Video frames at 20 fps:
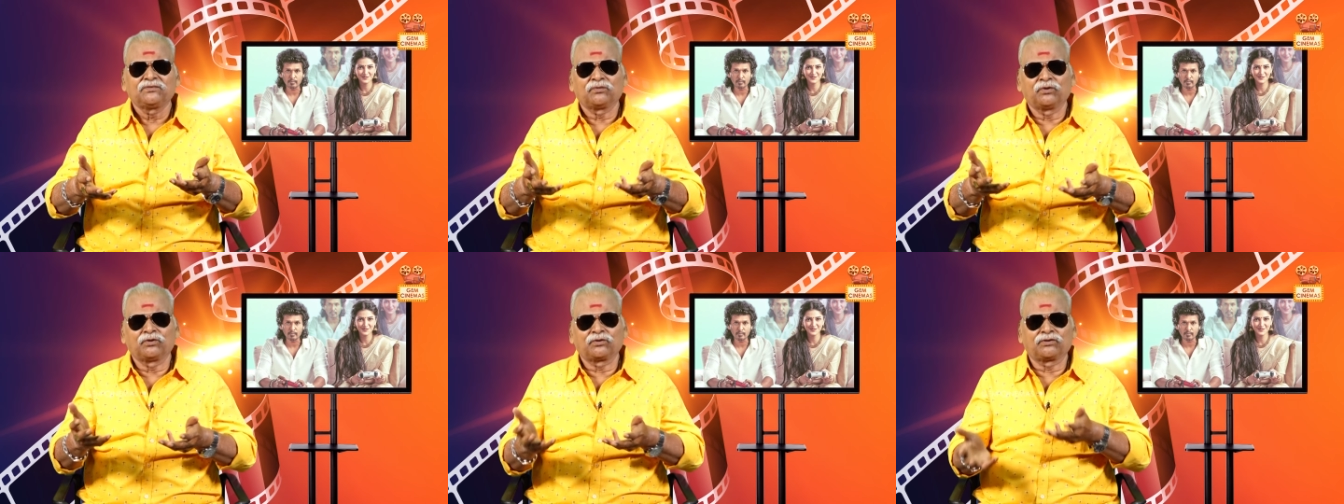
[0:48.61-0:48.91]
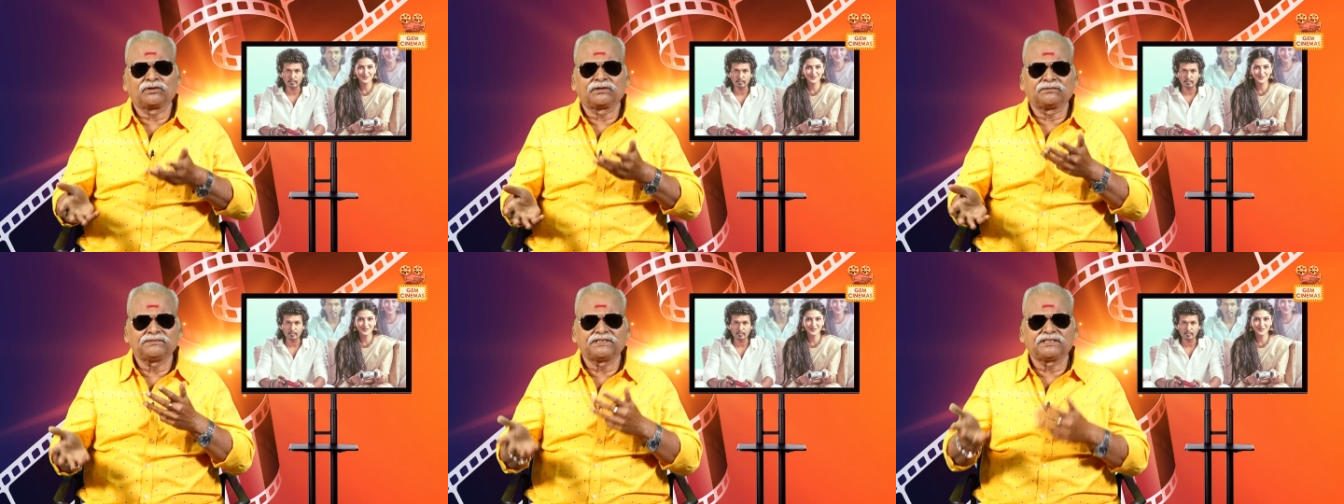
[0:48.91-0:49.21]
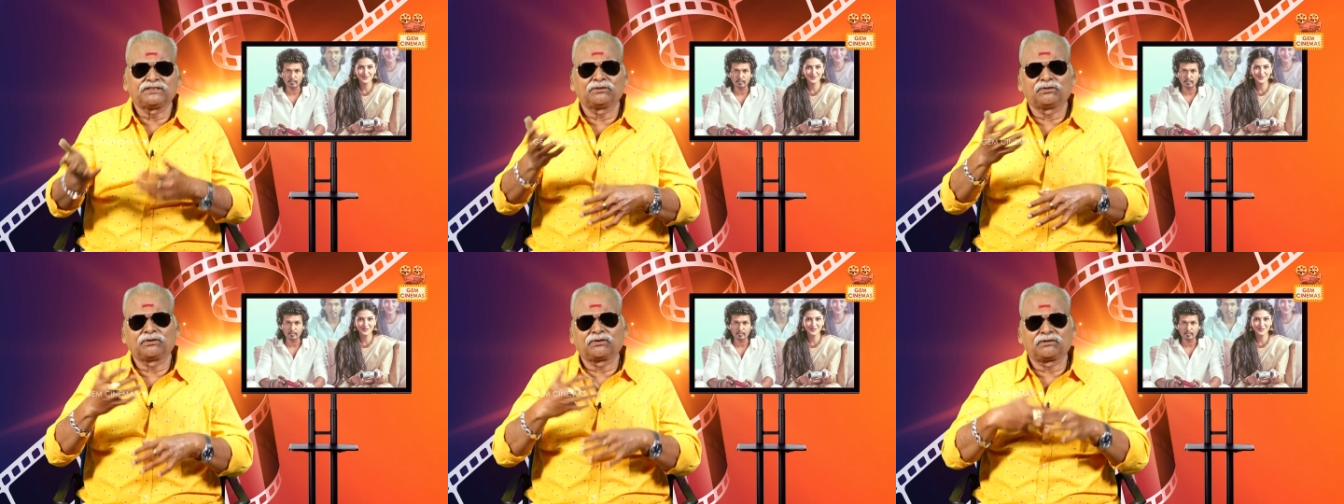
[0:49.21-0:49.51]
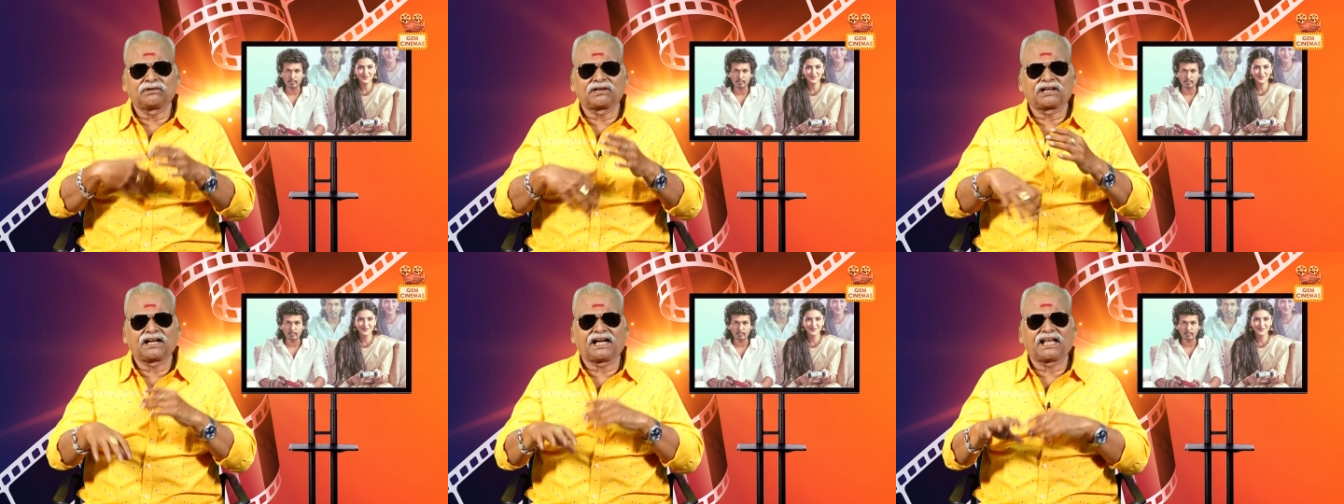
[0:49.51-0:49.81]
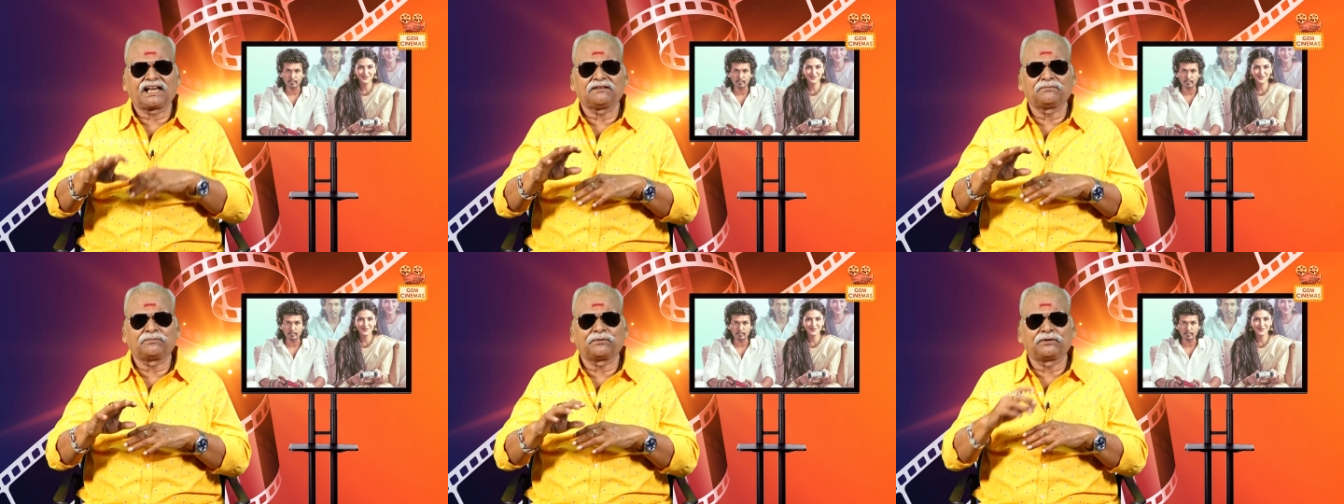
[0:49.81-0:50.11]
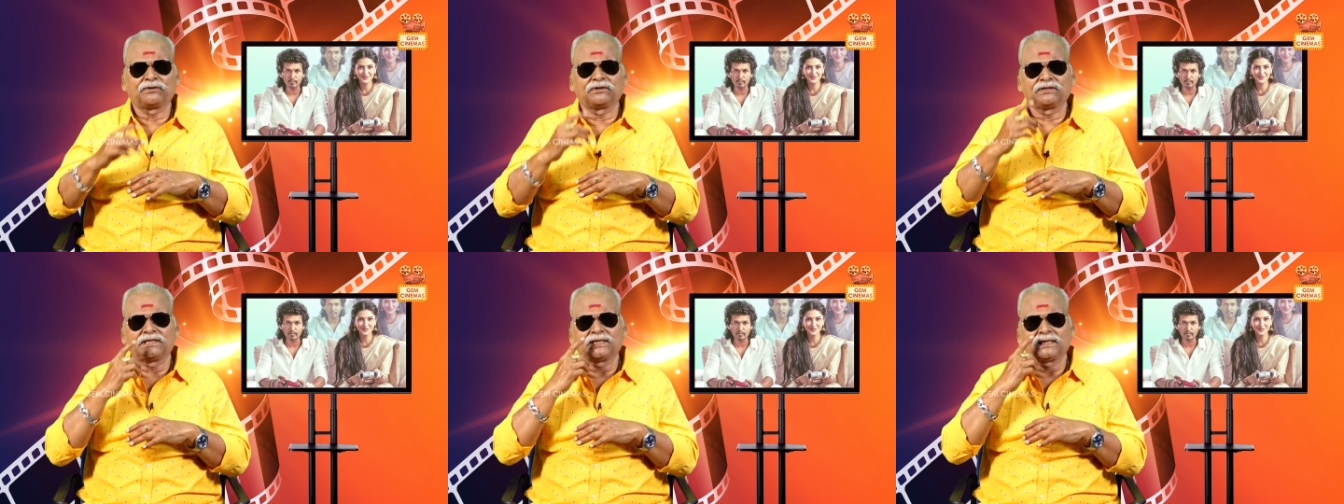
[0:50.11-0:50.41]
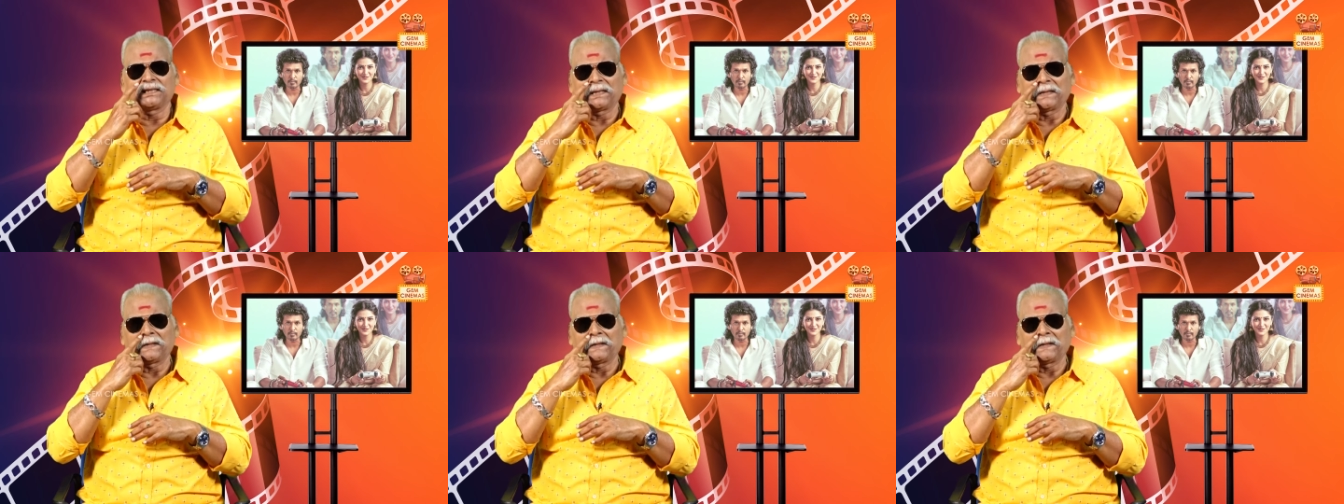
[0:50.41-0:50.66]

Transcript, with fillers: ஒருவர் மீது ஒருவர் காலை போடுவது